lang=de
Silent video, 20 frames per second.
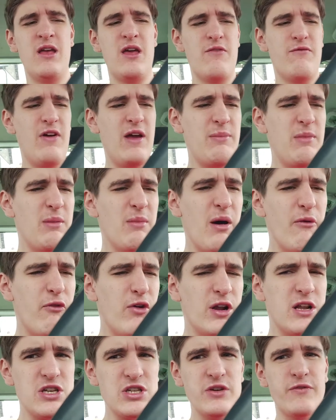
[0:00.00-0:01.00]
wenn wir mal
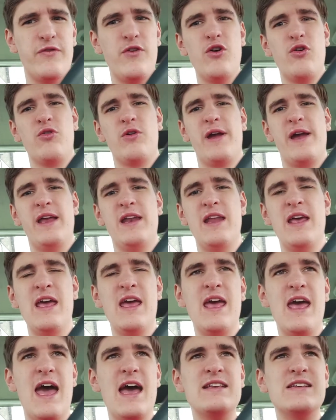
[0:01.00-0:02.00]
wirklich in Führung gehen,
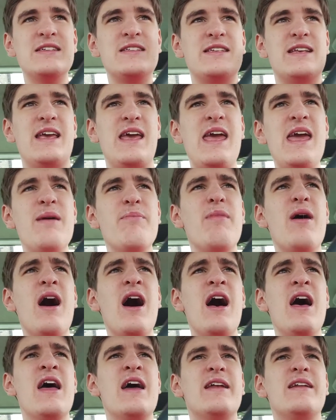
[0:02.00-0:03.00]
es ist
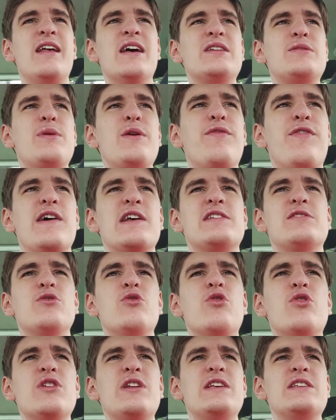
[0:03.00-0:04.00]
immer, dass wir
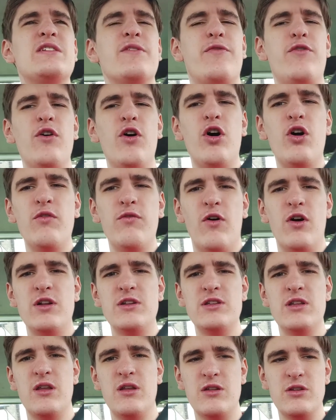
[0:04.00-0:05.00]
versuchen, diese Führung
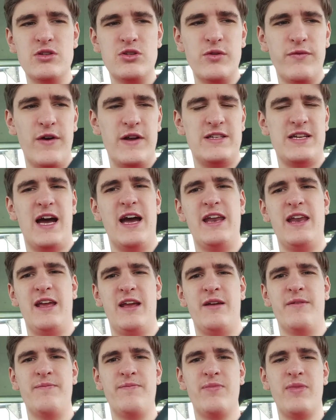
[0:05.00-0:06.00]
wollen zu verteidigen.